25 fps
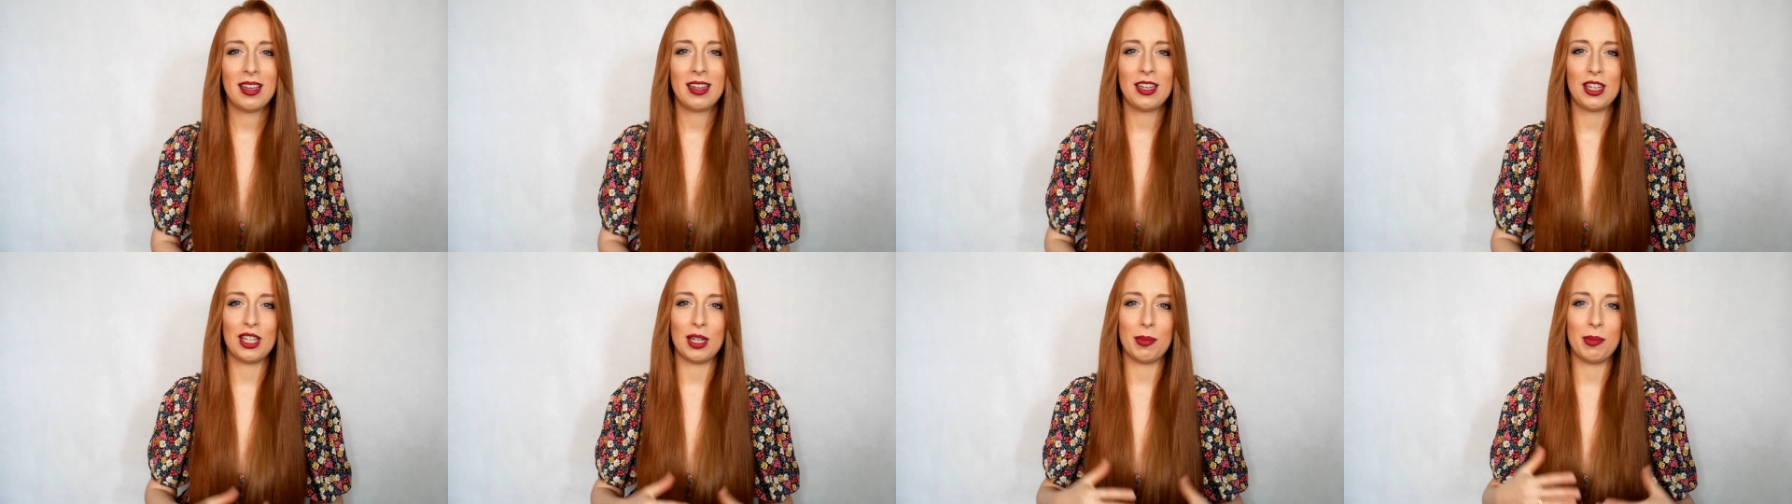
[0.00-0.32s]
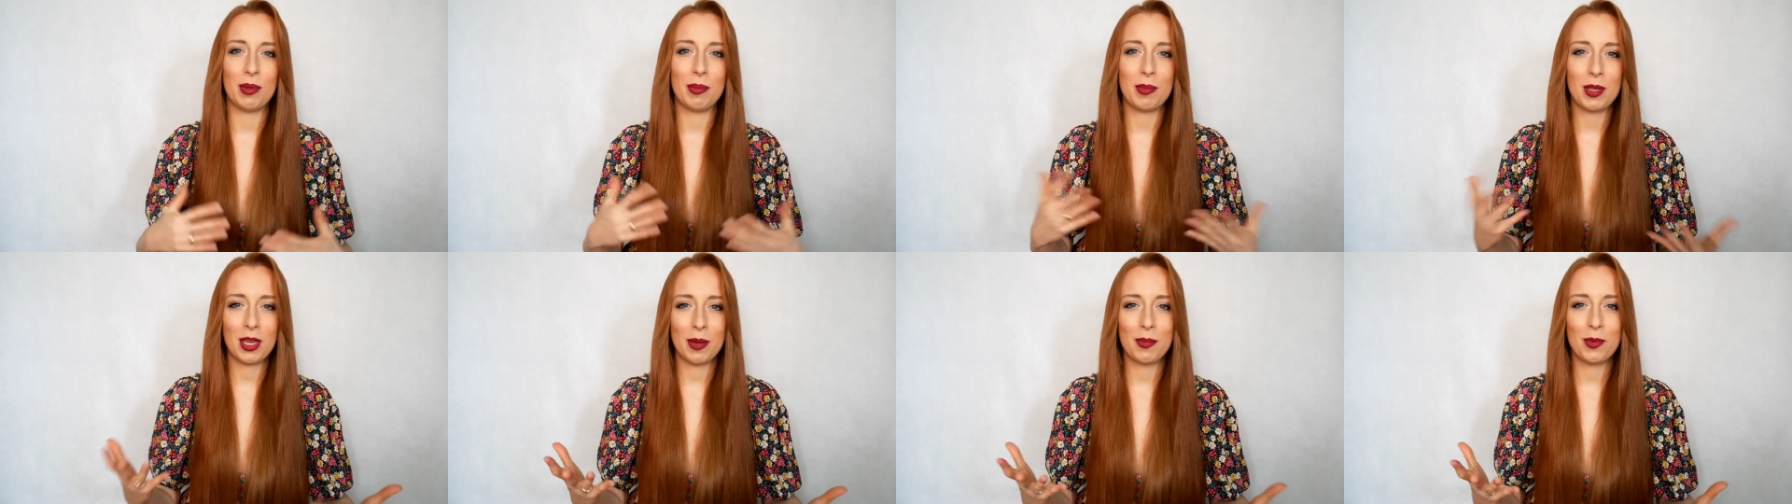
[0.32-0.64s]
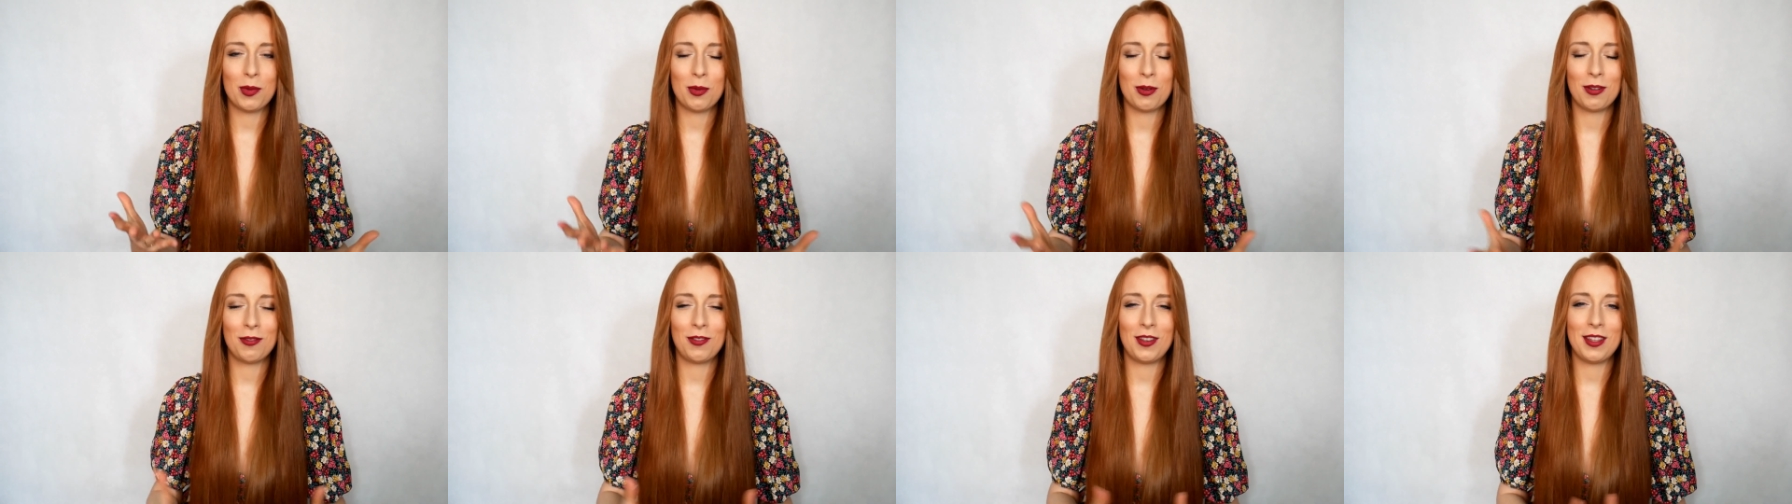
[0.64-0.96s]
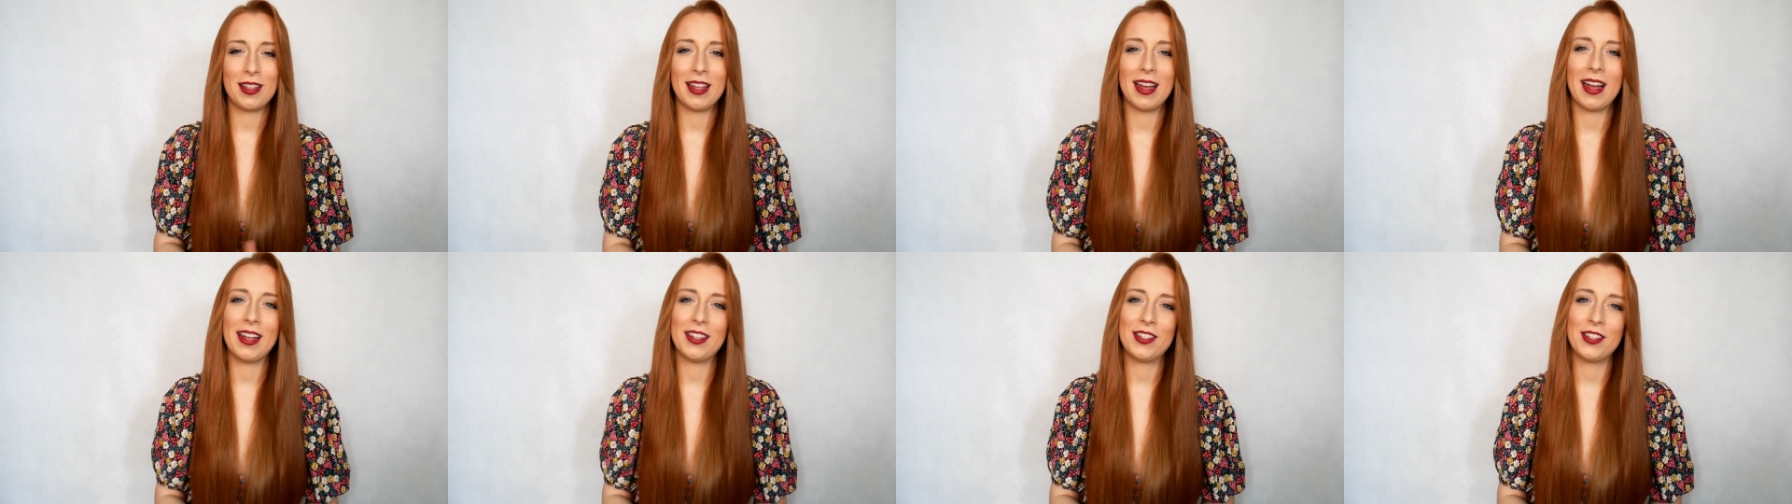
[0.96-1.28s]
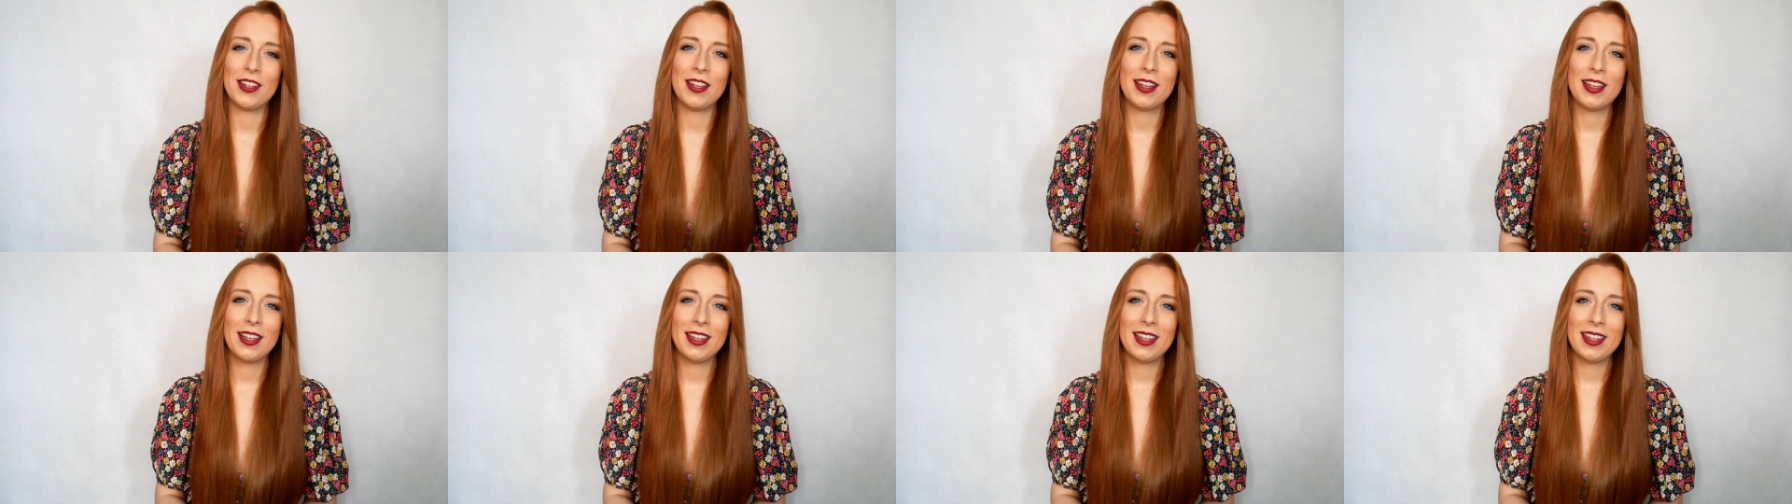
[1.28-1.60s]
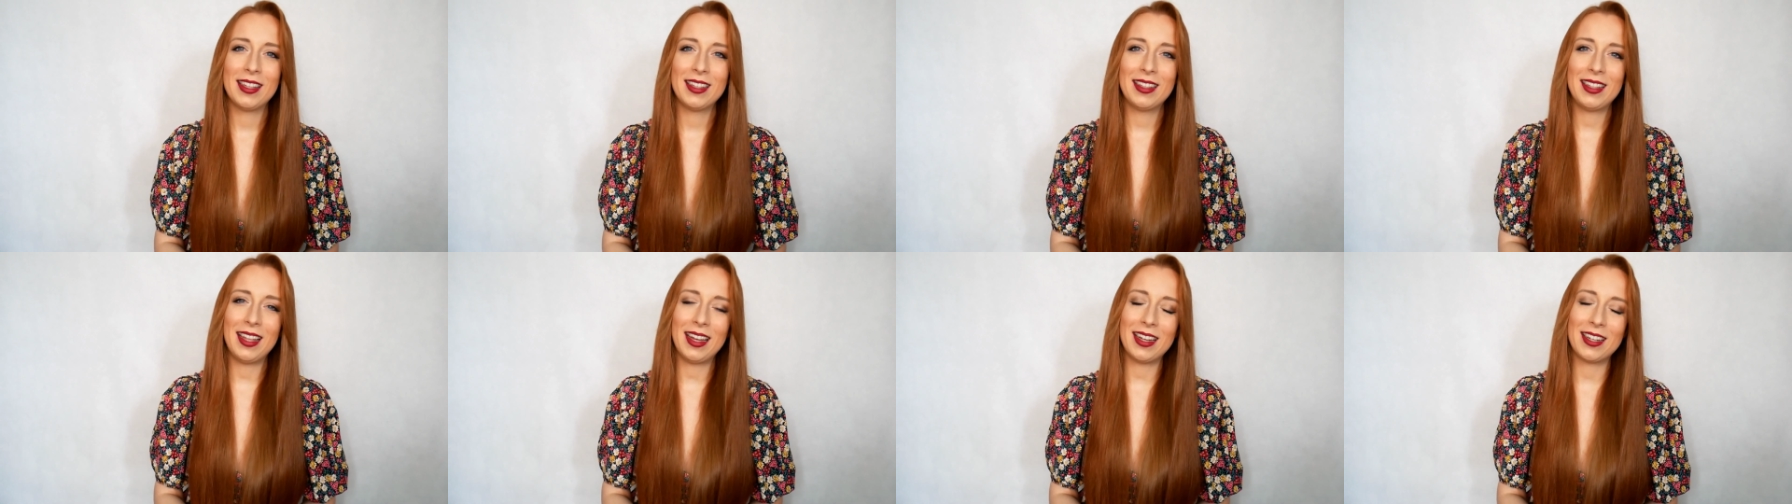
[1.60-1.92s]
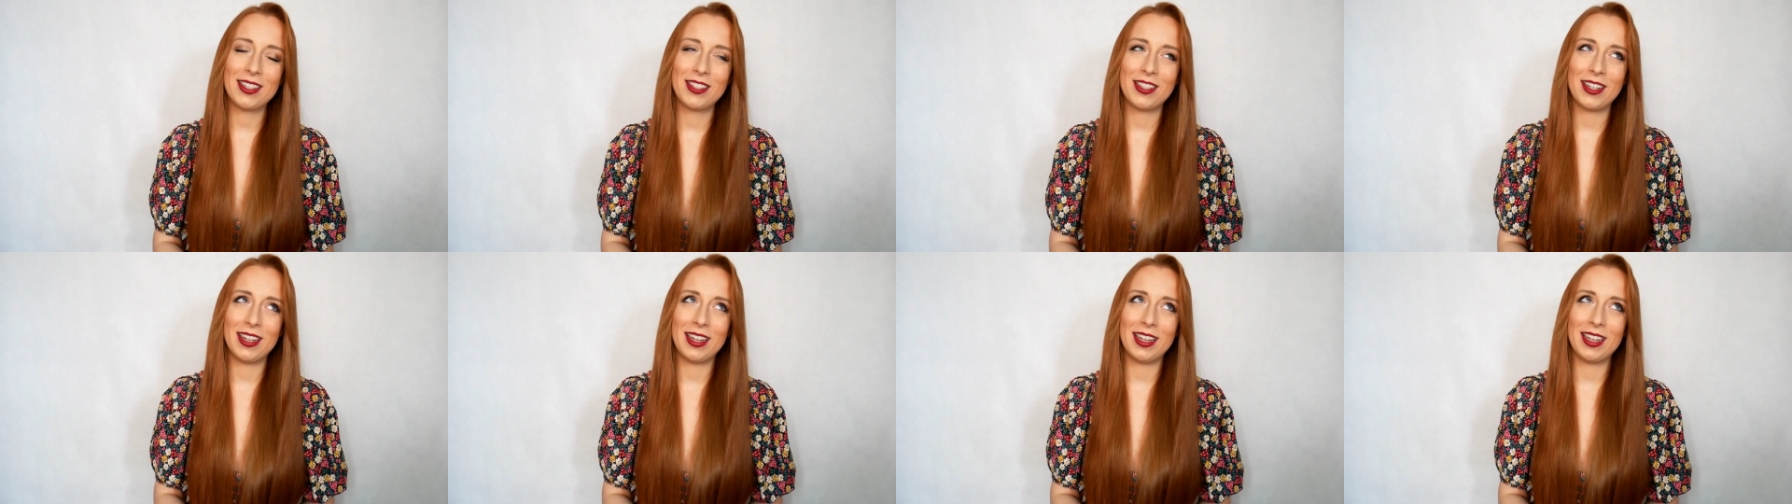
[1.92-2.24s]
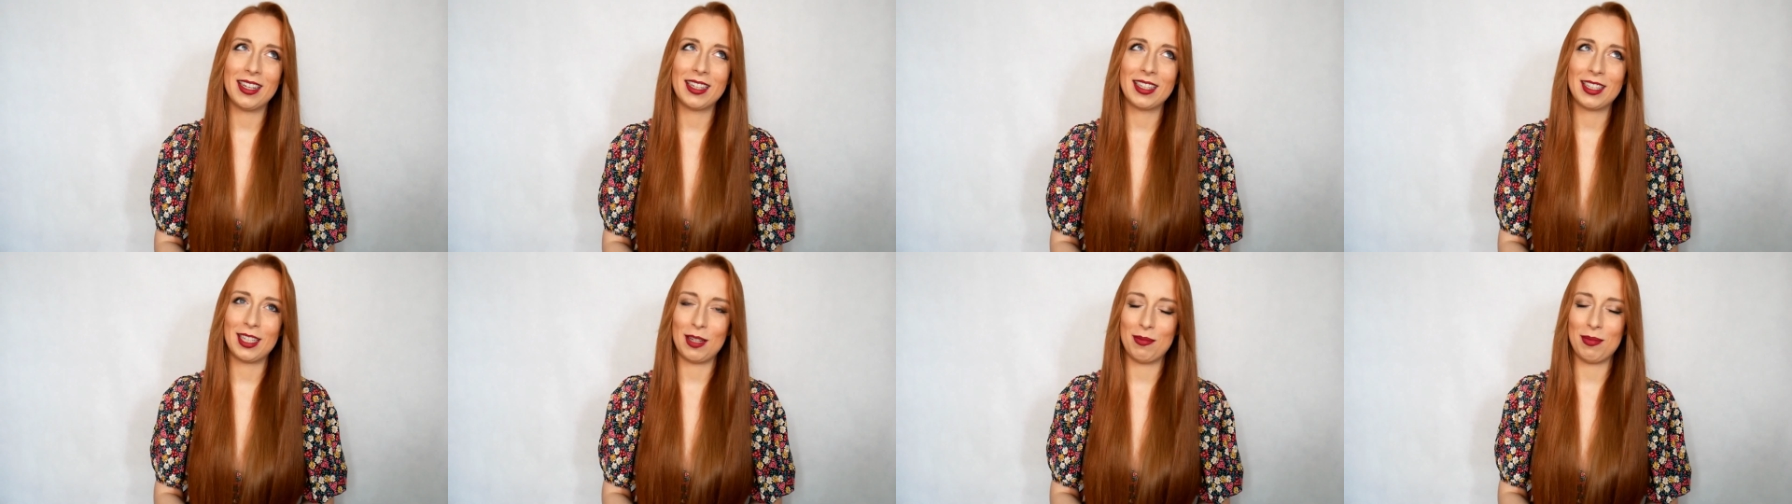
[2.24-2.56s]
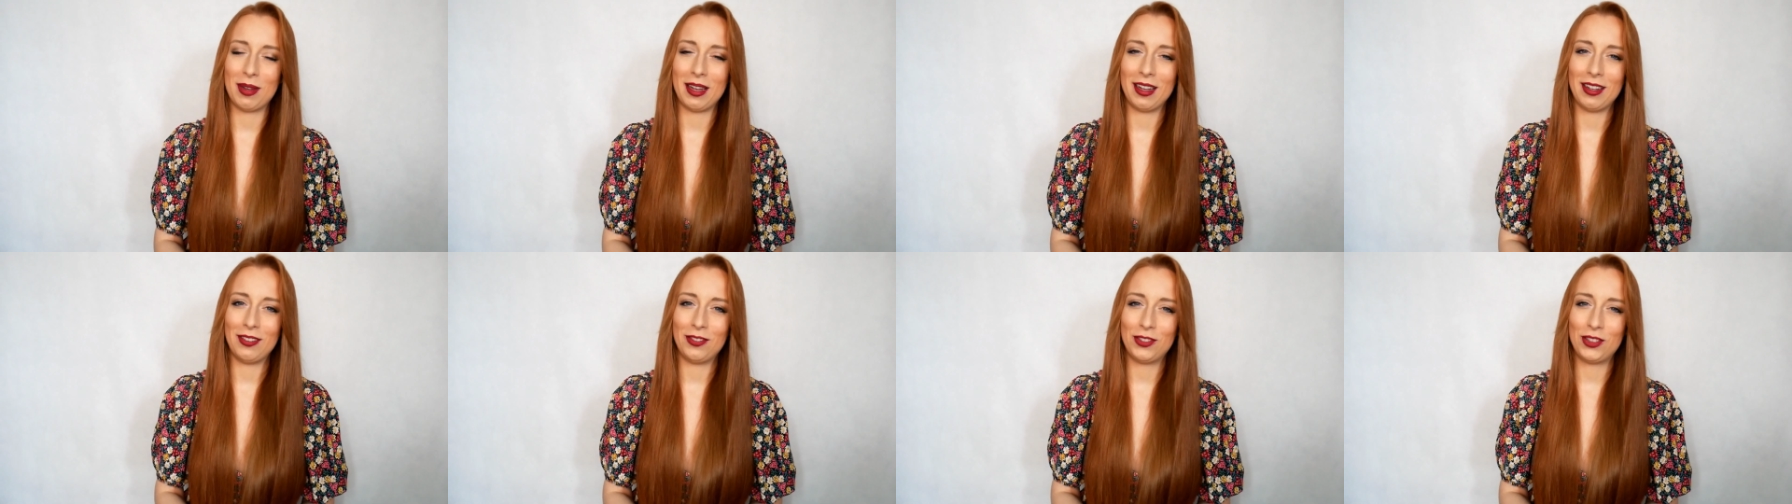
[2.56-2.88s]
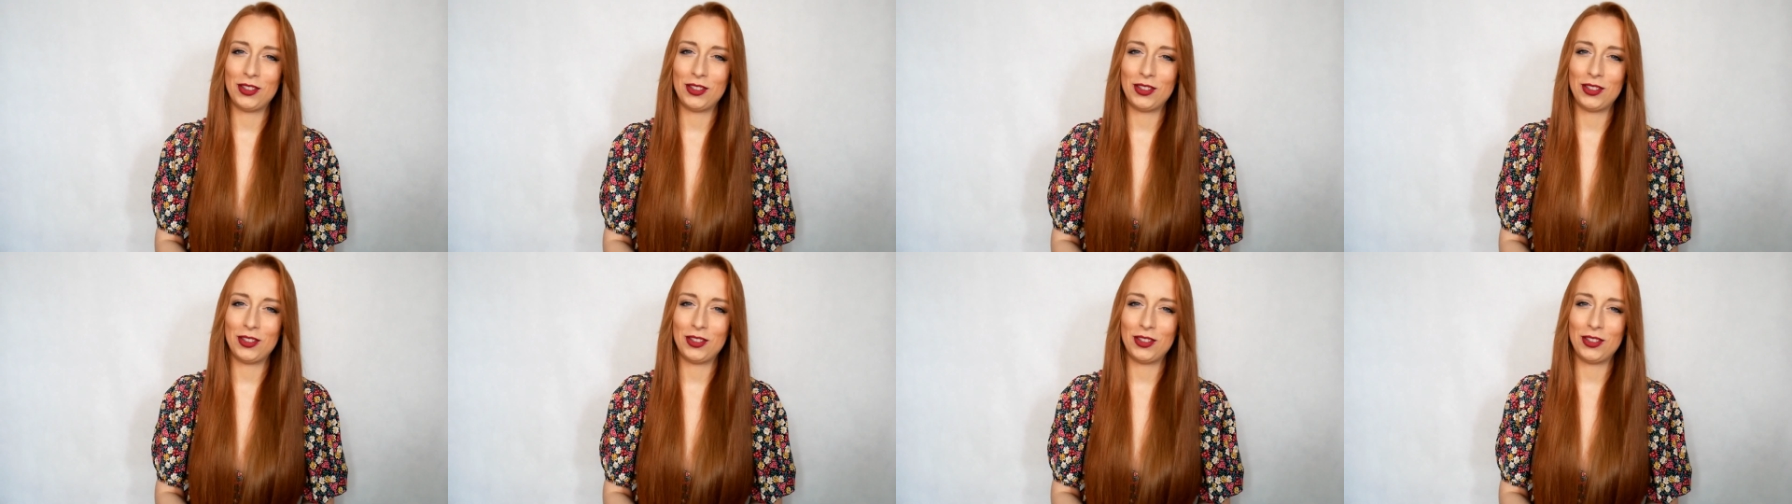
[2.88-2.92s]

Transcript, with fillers: i żeby mnie było widać. Także chyba